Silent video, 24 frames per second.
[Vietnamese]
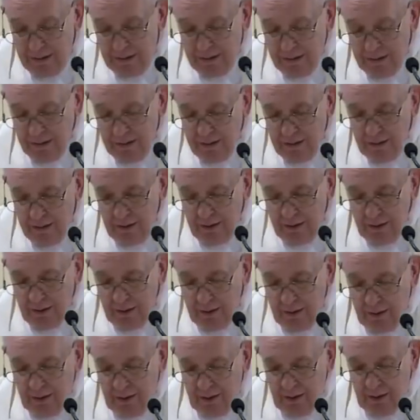Cản trở
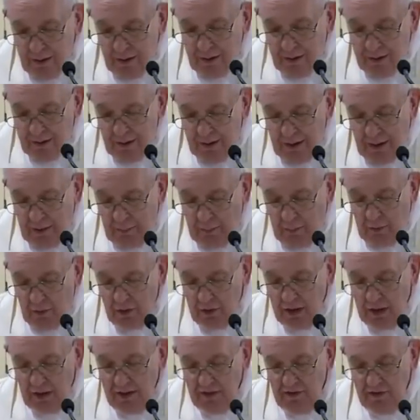thứ tư, đó là
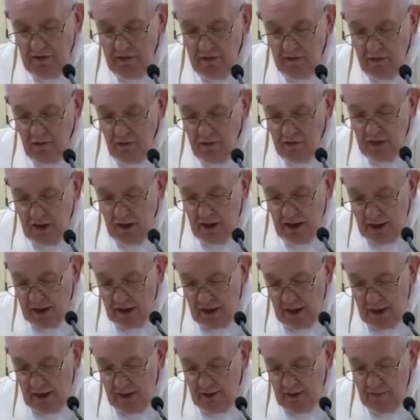tinh thần giáo sĩ
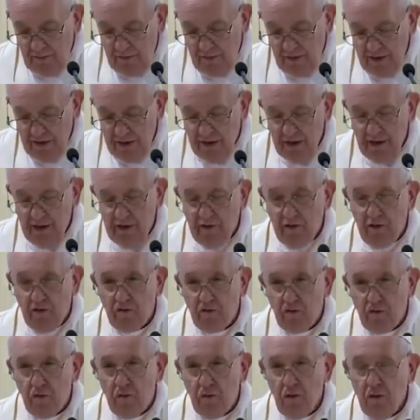trị, coi mình ở
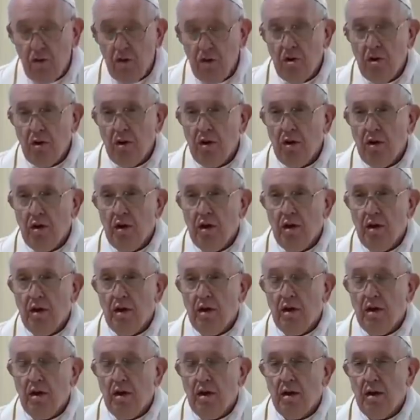vị trí của Chúa
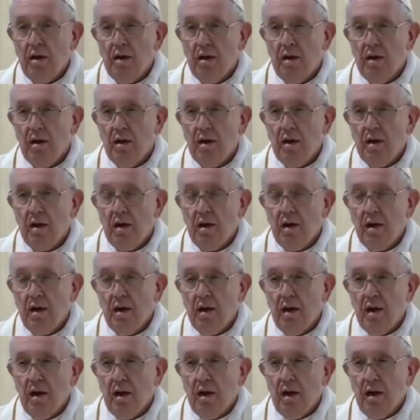Giêsu.
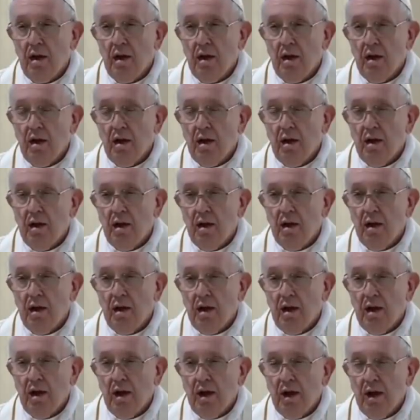Về điểm này, Đức
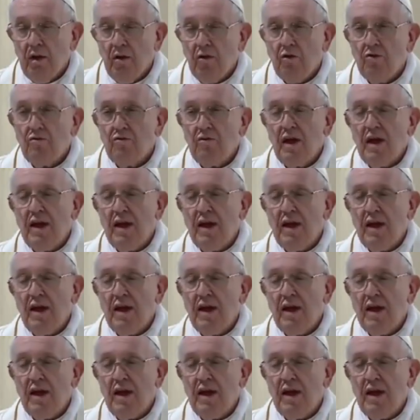Thánh Cha nhấn mạnh,